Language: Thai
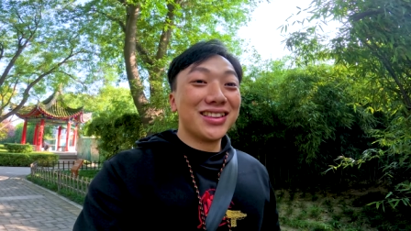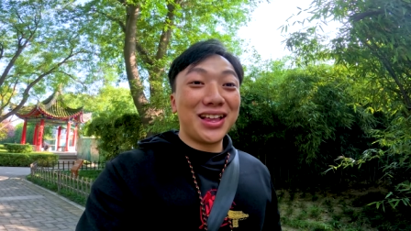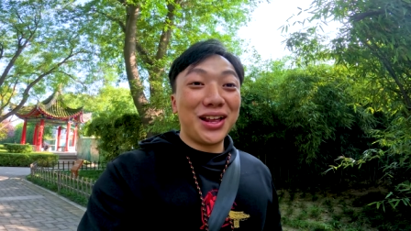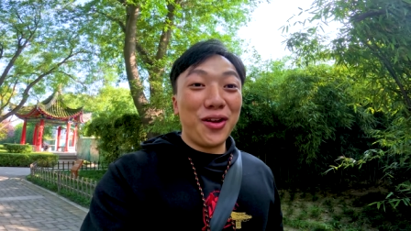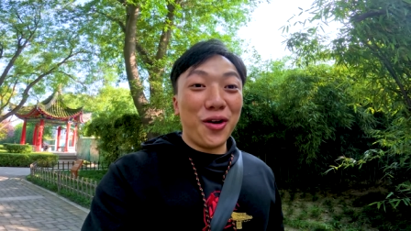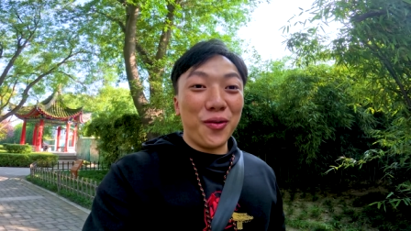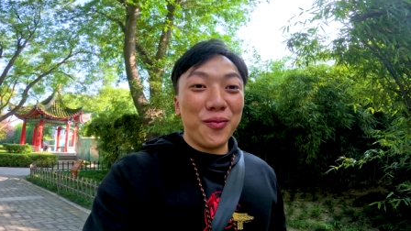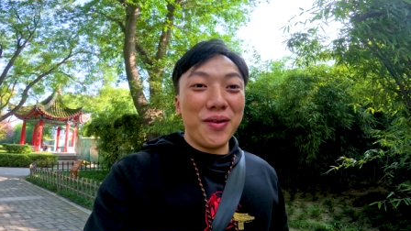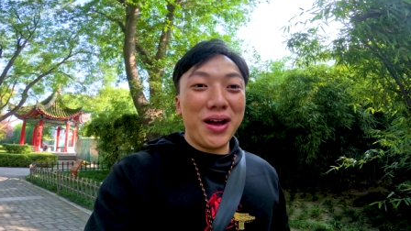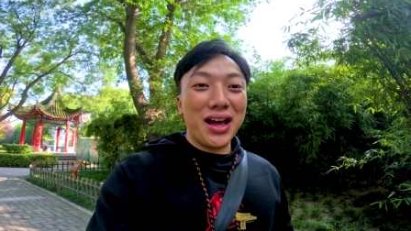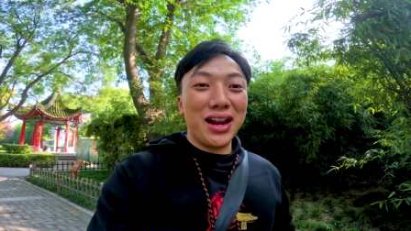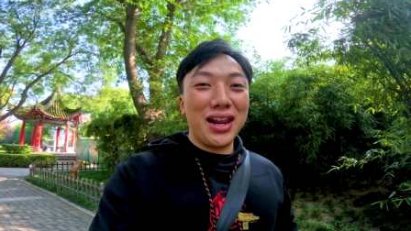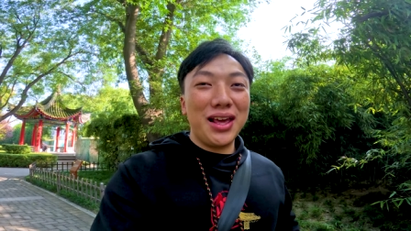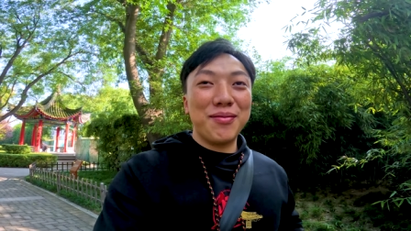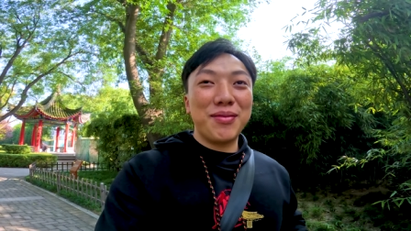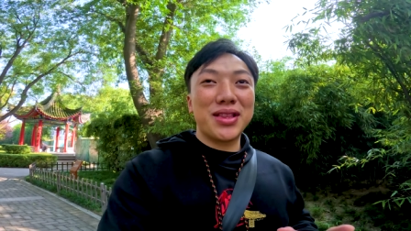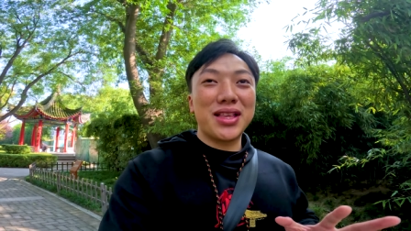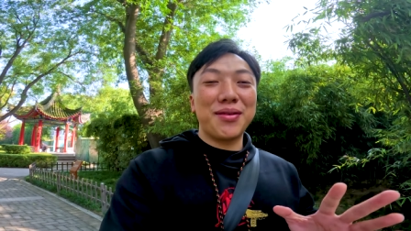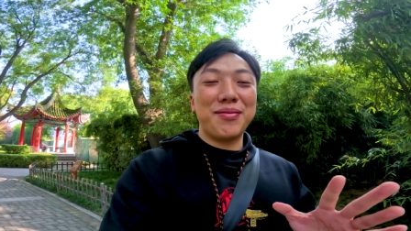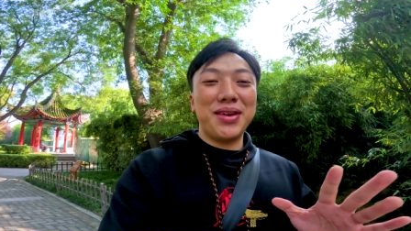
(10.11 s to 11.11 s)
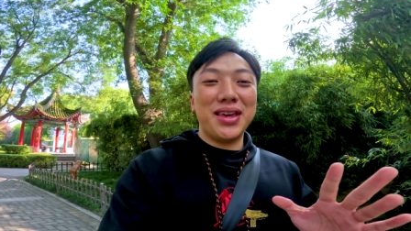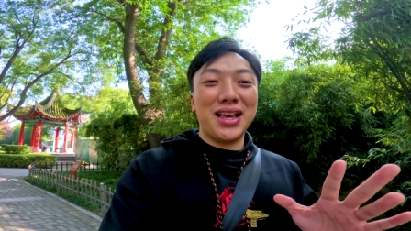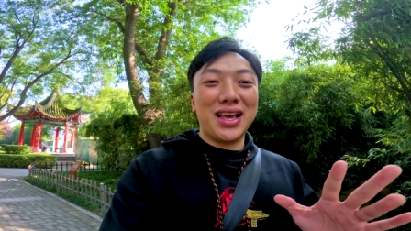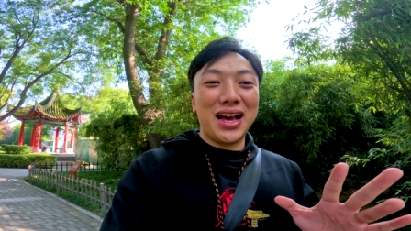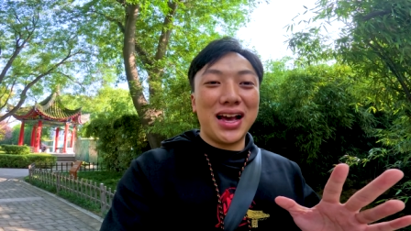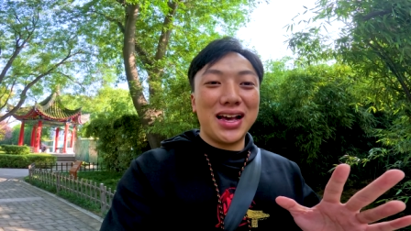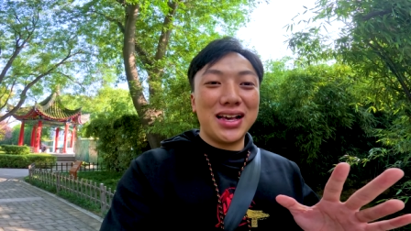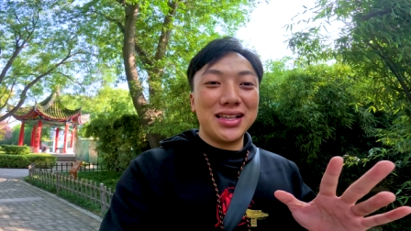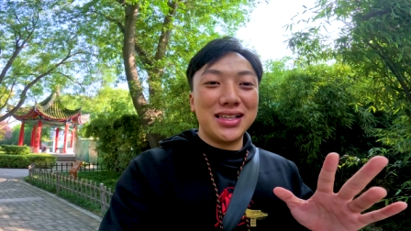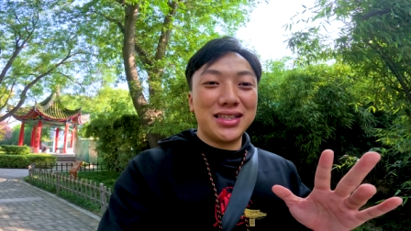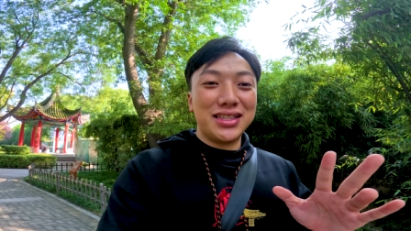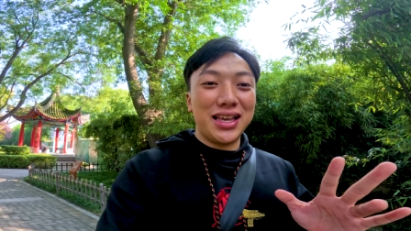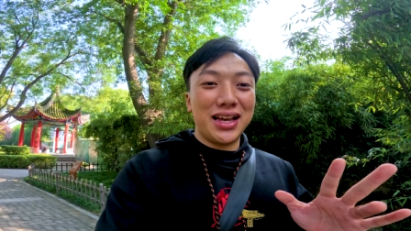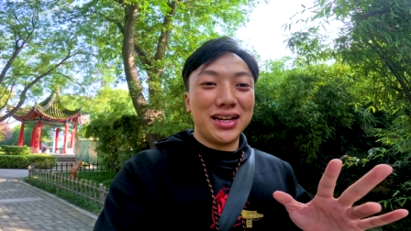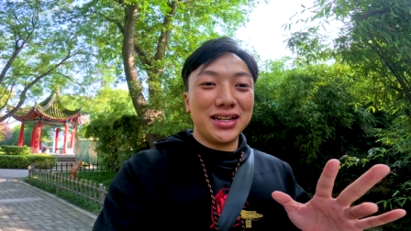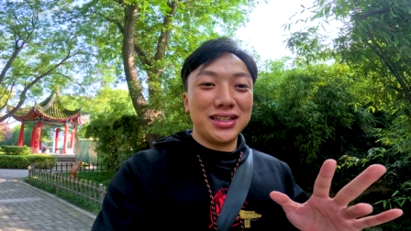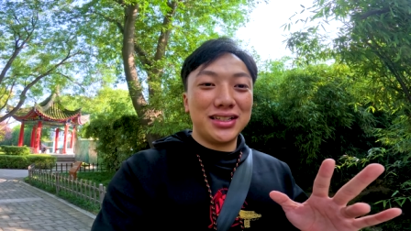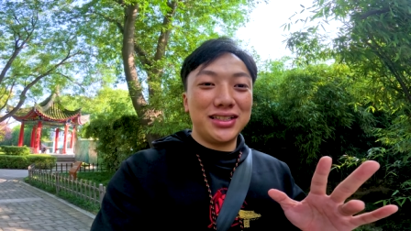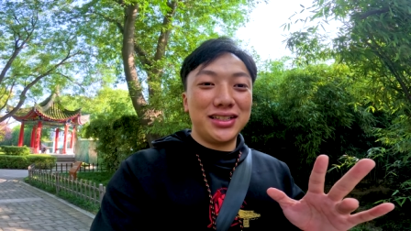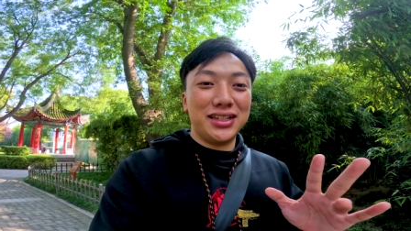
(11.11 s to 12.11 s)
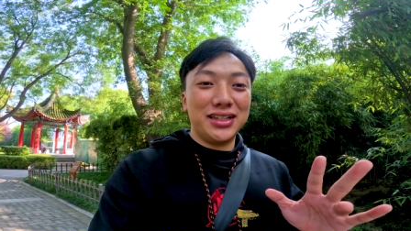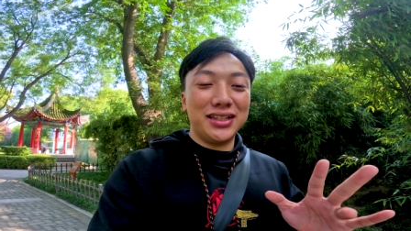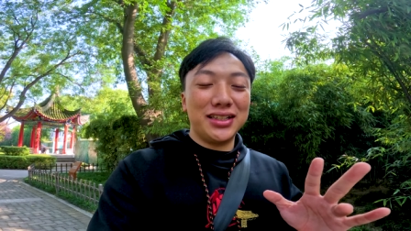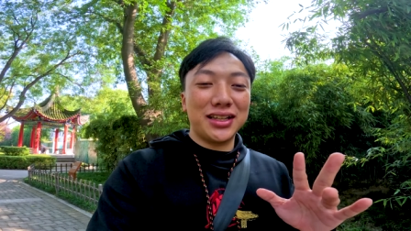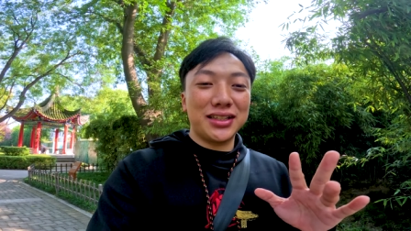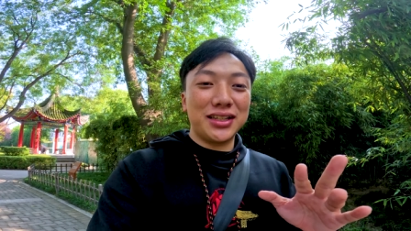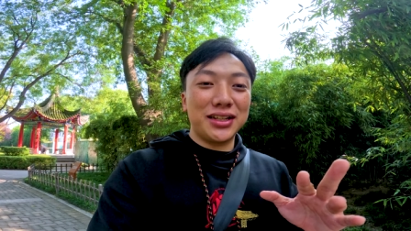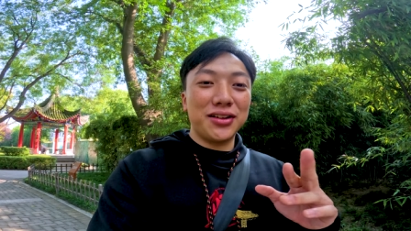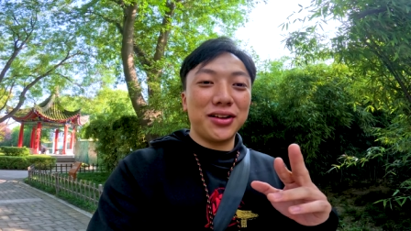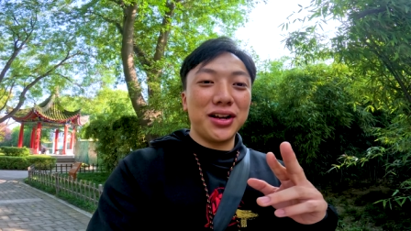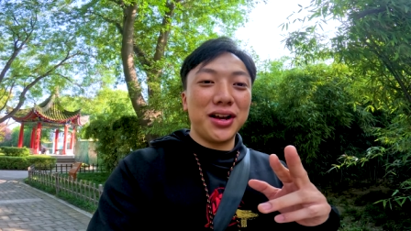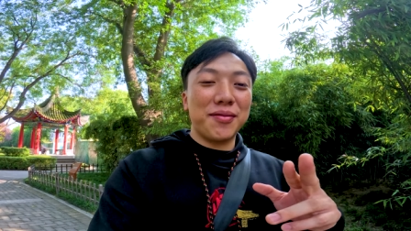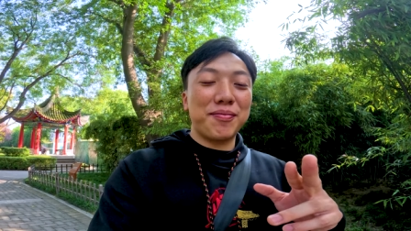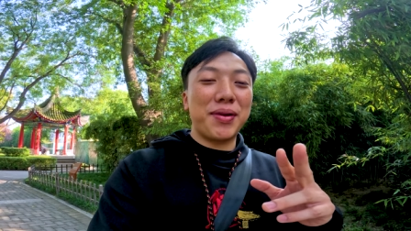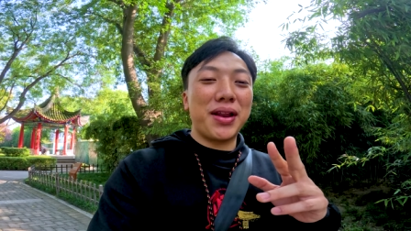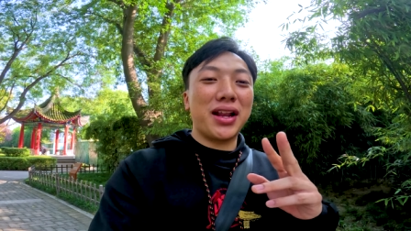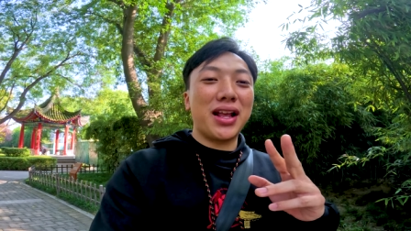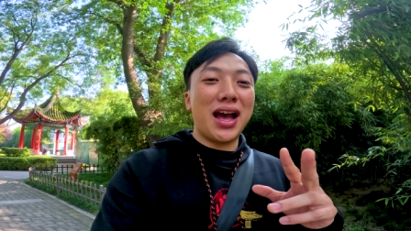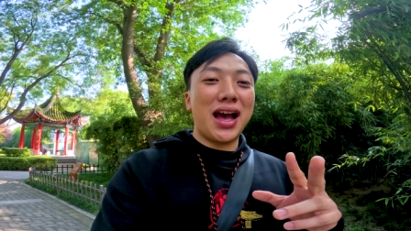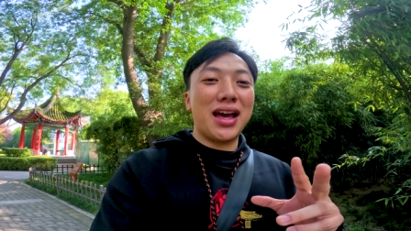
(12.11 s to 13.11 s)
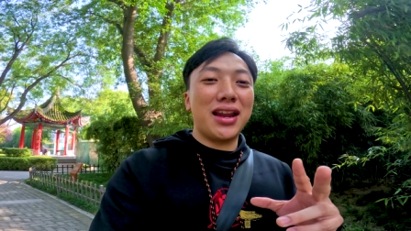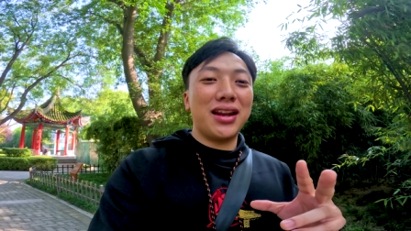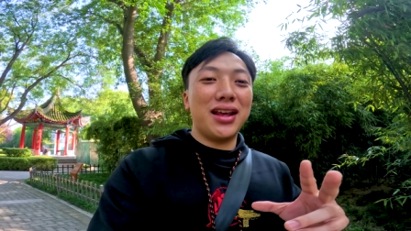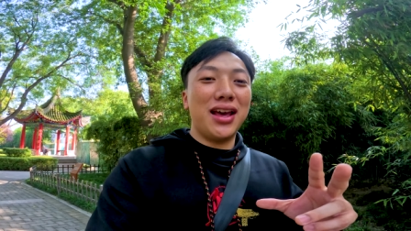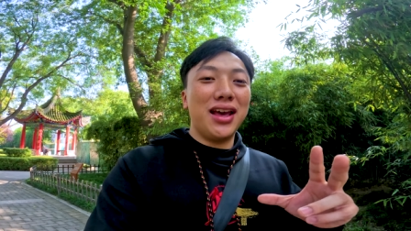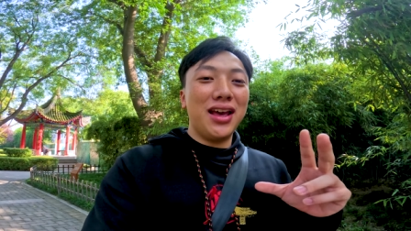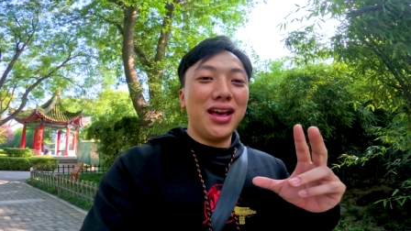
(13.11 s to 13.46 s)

ตลกมากเลยมันจะมีการเซียงชินเซียงชินก็คือเป็นการ